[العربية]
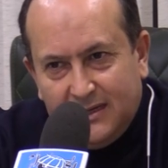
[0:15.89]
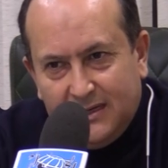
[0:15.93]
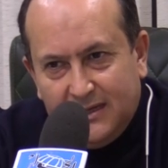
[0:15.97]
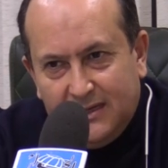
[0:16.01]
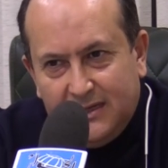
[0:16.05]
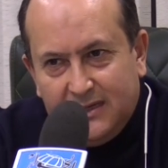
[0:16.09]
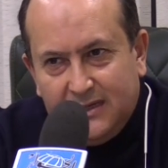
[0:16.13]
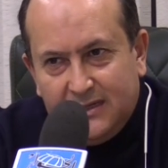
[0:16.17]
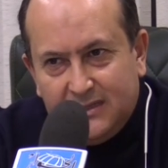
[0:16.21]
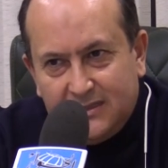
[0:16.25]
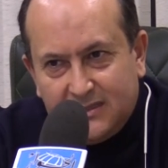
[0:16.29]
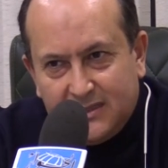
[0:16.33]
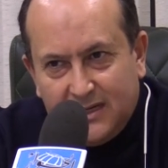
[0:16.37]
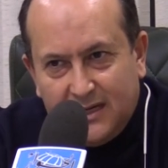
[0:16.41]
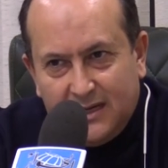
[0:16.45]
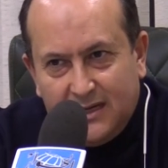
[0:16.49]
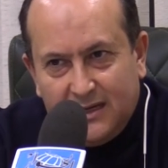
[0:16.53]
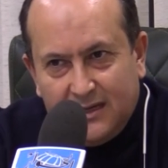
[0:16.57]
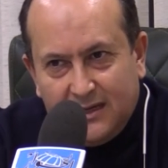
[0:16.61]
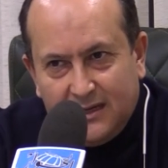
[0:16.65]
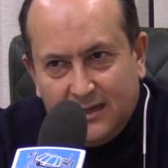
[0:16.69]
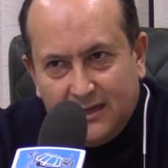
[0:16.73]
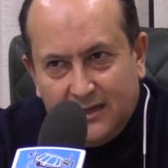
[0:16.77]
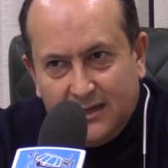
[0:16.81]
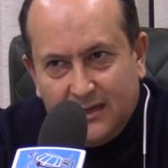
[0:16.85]
لإنشاء
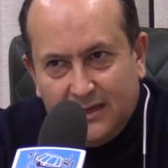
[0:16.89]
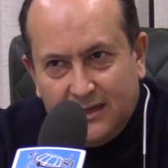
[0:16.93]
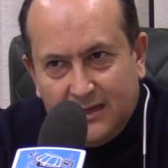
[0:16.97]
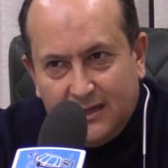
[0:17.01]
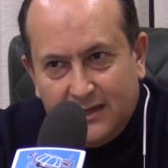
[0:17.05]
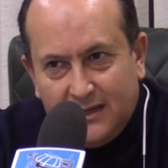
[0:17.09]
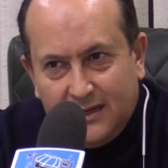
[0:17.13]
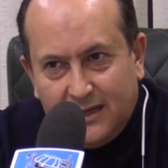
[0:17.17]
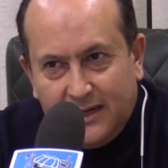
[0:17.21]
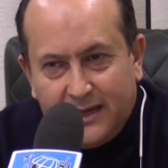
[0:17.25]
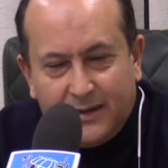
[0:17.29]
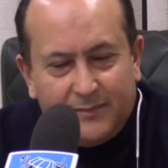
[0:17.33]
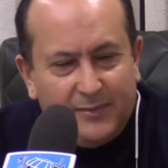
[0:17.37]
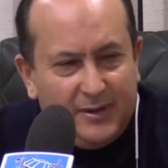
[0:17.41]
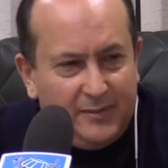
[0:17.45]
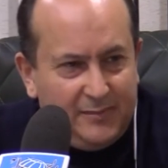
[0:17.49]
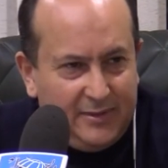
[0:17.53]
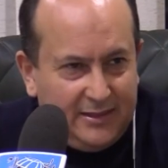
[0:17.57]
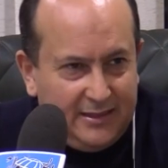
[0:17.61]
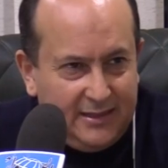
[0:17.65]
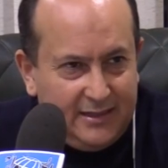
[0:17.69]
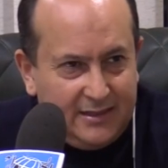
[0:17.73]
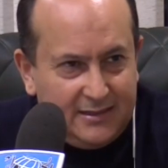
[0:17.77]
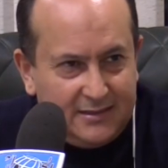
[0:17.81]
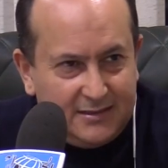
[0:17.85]
آه، أربع
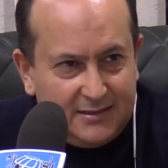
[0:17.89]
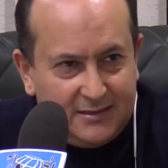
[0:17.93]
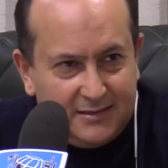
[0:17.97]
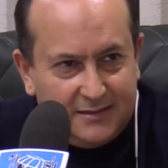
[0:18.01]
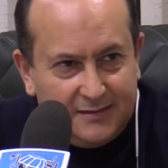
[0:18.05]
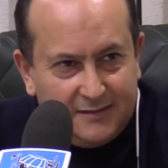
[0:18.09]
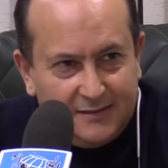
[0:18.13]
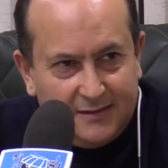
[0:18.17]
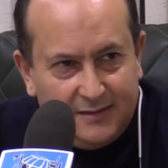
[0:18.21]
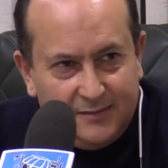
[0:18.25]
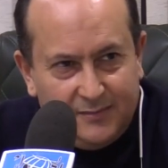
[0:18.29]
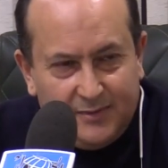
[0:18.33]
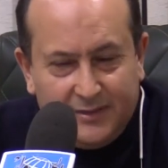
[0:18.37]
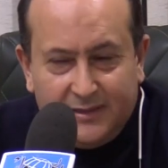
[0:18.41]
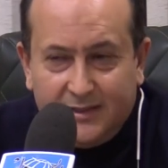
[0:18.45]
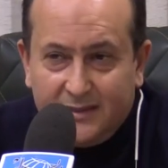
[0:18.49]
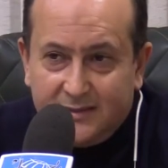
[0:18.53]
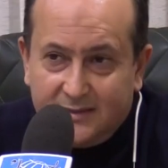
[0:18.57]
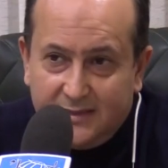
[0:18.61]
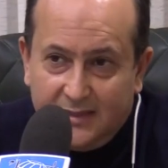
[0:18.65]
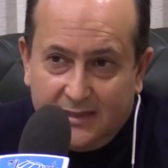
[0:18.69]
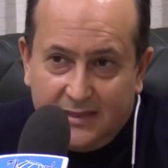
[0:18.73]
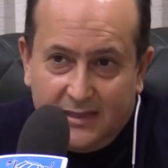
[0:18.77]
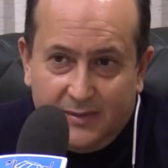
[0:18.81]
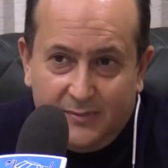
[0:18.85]
مدارس
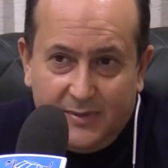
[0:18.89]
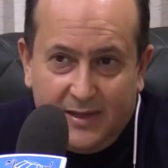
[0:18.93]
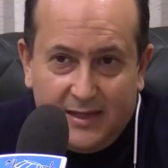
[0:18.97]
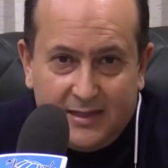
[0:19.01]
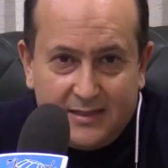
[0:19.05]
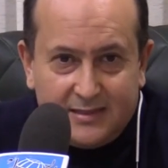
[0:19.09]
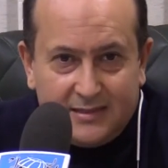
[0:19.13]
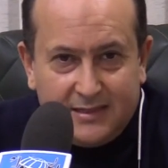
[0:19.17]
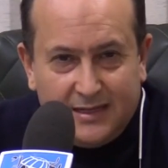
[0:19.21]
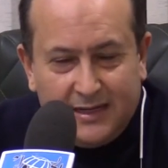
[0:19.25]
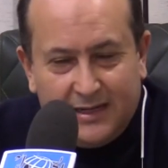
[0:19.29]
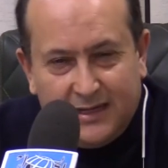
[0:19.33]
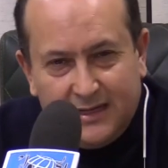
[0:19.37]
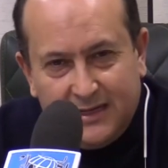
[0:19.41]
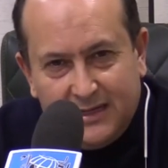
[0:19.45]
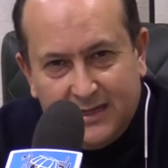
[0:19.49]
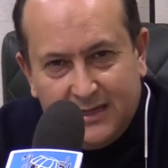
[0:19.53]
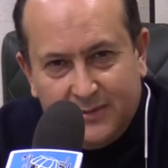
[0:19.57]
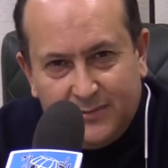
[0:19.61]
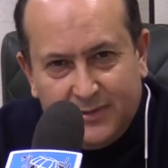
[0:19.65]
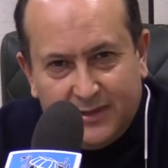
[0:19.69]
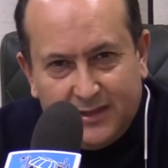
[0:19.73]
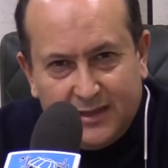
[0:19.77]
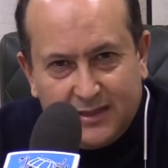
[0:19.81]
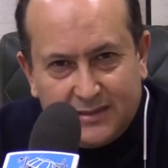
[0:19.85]
مدرسة المهن الصناعية
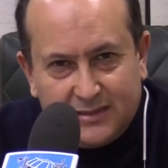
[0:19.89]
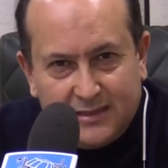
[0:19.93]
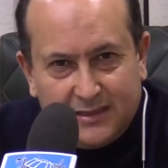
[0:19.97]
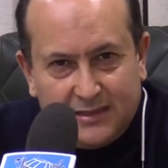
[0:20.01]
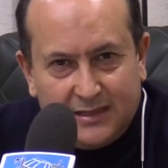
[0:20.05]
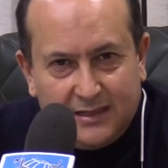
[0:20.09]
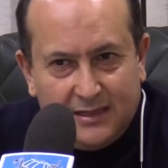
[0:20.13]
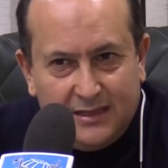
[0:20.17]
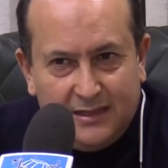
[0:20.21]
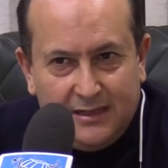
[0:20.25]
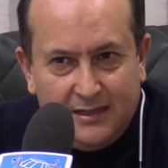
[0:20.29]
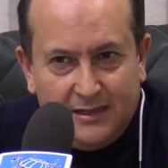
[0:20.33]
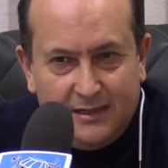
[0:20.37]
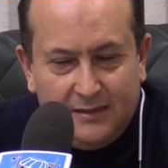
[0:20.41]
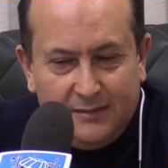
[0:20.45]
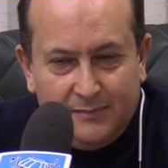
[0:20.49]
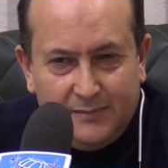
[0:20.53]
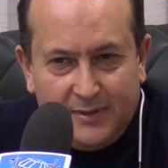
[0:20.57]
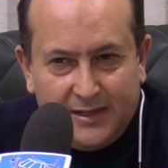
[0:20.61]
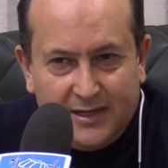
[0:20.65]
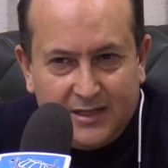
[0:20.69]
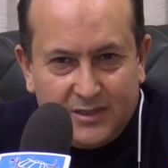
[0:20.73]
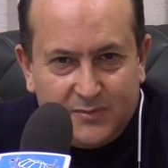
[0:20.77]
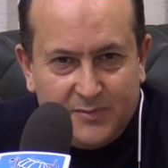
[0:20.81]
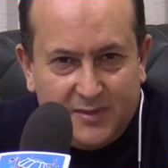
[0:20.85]
مدرسة
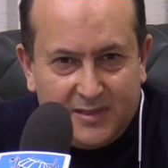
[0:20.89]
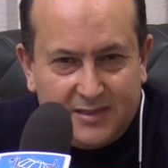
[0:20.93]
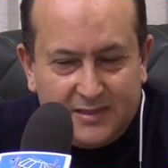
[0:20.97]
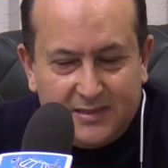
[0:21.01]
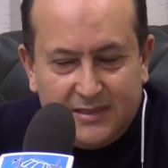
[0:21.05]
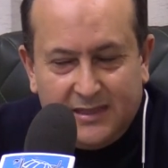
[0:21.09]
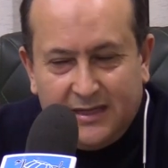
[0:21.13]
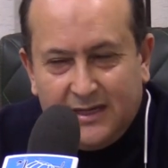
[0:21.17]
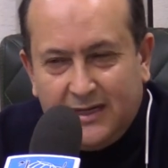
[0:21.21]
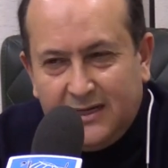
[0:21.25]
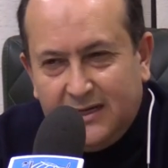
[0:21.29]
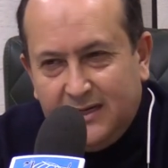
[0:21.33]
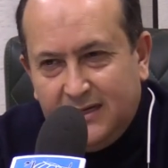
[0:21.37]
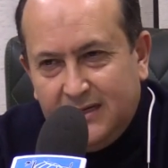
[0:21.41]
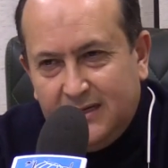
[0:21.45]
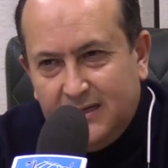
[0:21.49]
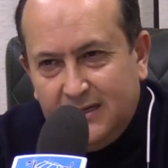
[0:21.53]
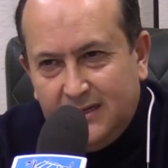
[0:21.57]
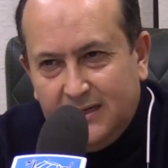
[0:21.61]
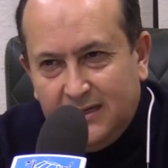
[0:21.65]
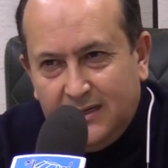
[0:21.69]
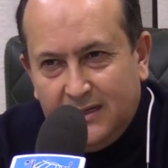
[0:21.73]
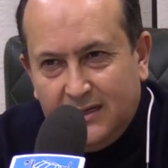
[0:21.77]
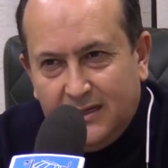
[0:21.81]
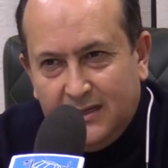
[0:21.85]
المانجمنت الصناعي
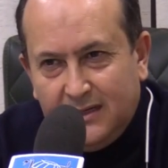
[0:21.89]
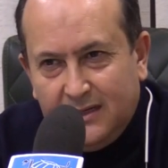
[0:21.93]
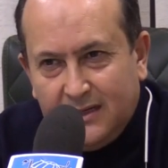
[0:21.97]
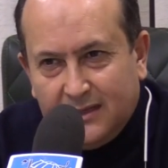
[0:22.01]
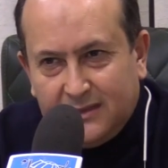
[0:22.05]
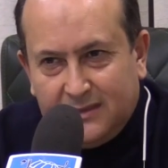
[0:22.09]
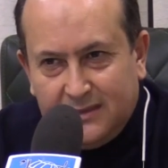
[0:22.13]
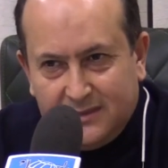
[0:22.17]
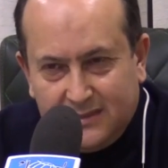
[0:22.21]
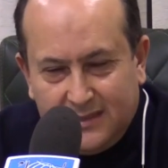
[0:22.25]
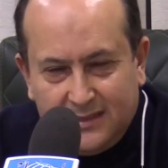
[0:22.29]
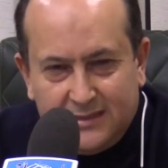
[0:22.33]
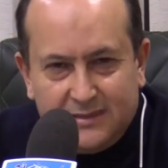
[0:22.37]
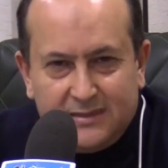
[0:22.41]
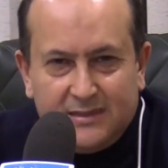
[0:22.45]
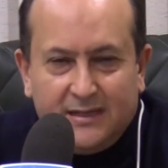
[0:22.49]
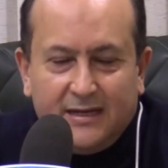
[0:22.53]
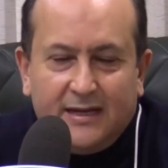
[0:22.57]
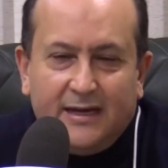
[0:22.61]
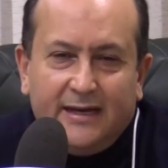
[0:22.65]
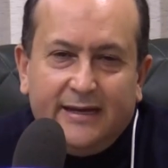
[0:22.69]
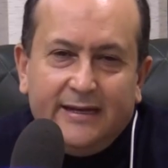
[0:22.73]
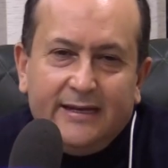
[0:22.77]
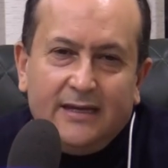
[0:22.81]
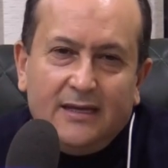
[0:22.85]
الاقتصاد
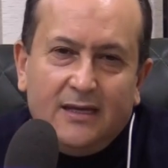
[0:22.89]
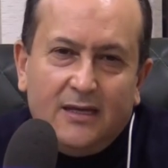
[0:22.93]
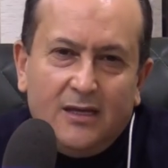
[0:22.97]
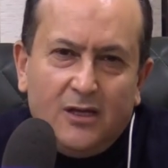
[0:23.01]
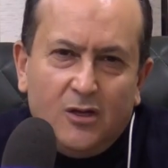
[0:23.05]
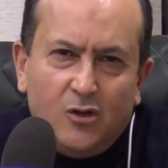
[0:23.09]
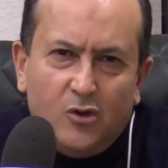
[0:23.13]
الصناعي